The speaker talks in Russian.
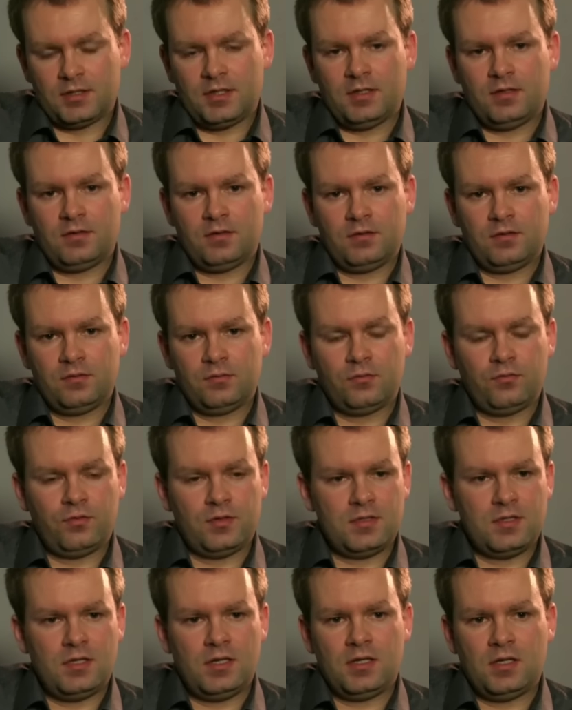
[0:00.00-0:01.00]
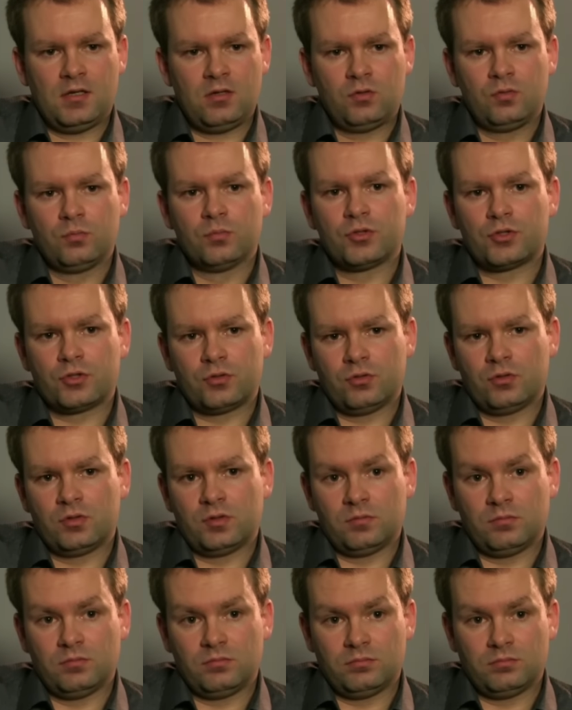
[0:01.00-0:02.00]
Когда его вводили, я не думал, что
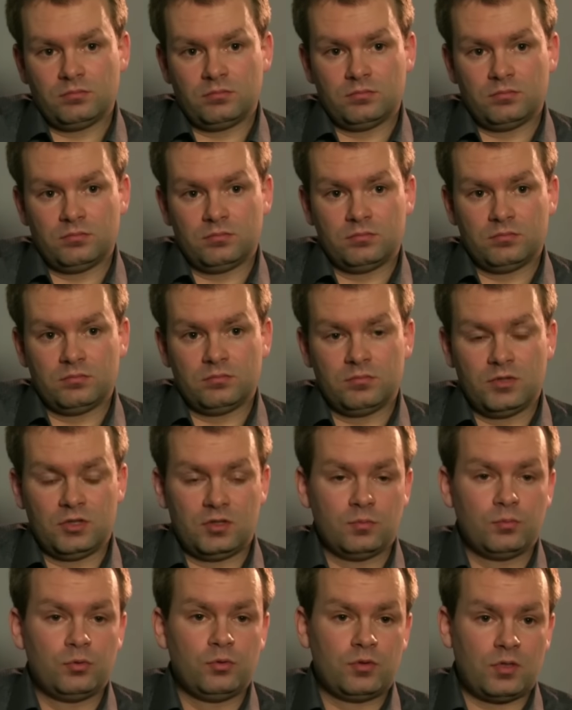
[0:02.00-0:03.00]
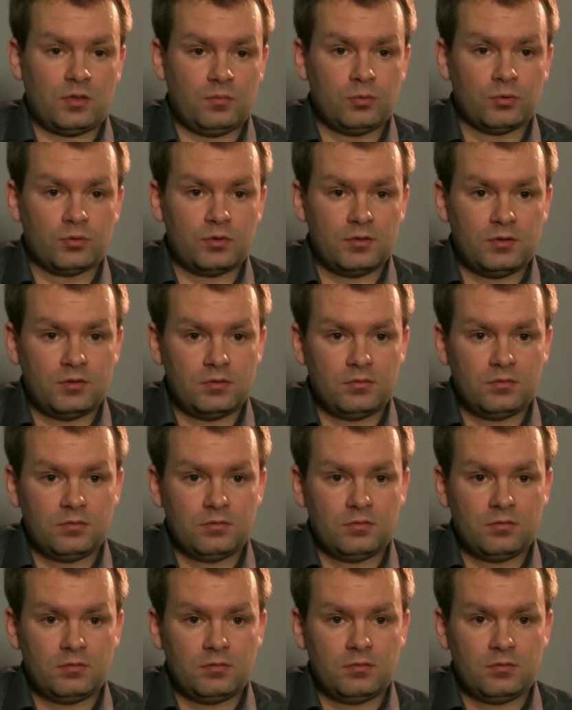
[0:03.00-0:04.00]
это, это будет работать.
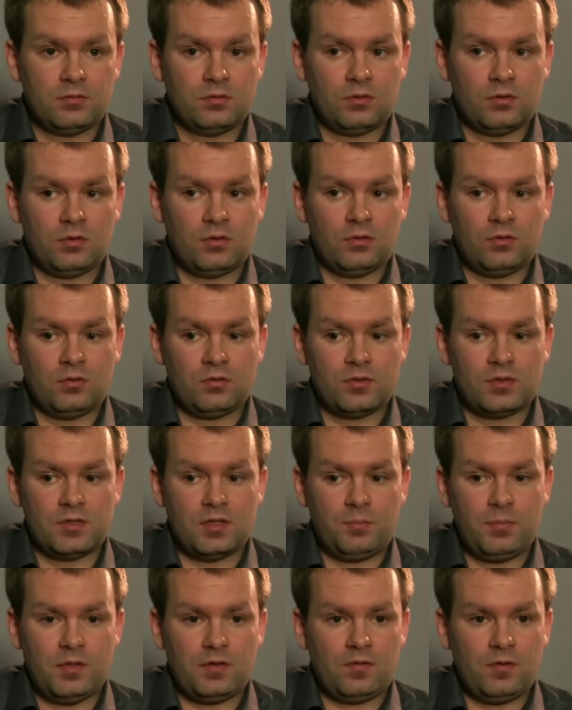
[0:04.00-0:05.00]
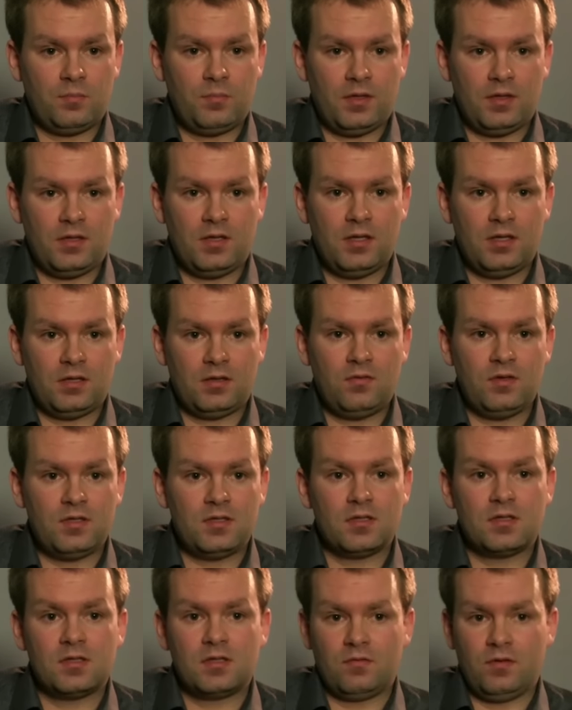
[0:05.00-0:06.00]
Но за первые пять дней 200